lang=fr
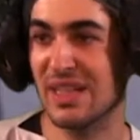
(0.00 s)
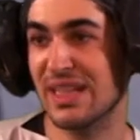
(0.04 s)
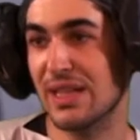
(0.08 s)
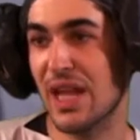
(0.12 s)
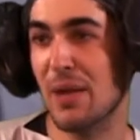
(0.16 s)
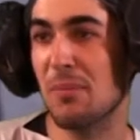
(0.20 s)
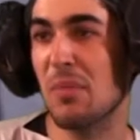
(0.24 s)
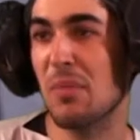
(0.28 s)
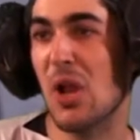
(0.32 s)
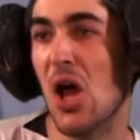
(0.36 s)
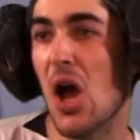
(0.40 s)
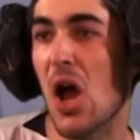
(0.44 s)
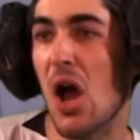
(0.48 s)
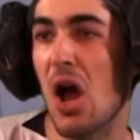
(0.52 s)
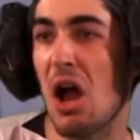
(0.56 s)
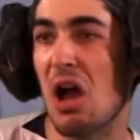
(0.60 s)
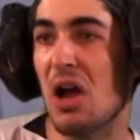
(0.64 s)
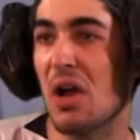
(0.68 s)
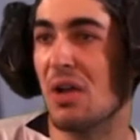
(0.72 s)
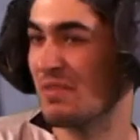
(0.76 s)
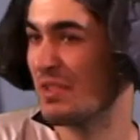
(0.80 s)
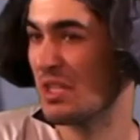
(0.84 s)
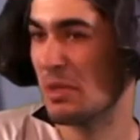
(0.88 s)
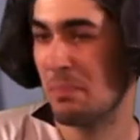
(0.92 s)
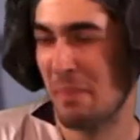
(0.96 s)
Des plans
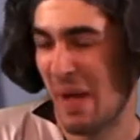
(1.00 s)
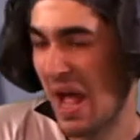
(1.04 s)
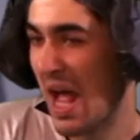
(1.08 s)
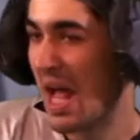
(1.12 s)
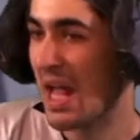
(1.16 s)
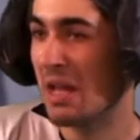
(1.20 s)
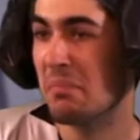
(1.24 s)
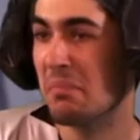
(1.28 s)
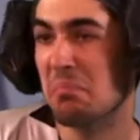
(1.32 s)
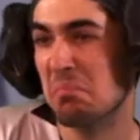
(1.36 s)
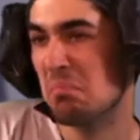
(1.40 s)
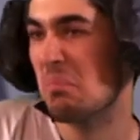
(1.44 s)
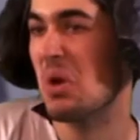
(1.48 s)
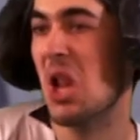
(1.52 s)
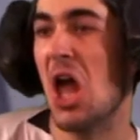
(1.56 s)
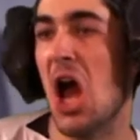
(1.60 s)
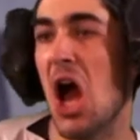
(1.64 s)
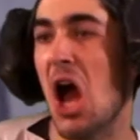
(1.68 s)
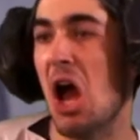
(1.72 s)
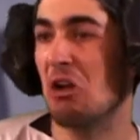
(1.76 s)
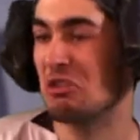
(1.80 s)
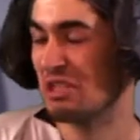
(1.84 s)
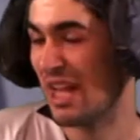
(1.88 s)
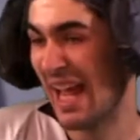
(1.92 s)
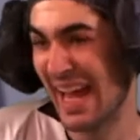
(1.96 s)
Mais j'ai pas de
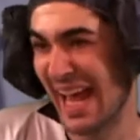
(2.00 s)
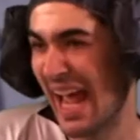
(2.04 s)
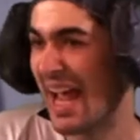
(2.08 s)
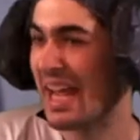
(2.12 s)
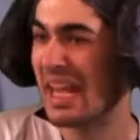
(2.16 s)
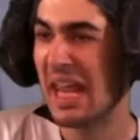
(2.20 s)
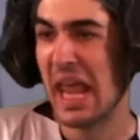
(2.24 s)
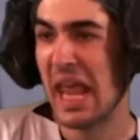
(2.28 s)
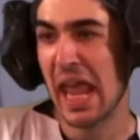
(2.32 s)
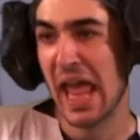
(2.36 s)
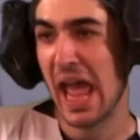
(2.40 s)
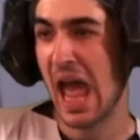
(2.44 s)
plans à craquer,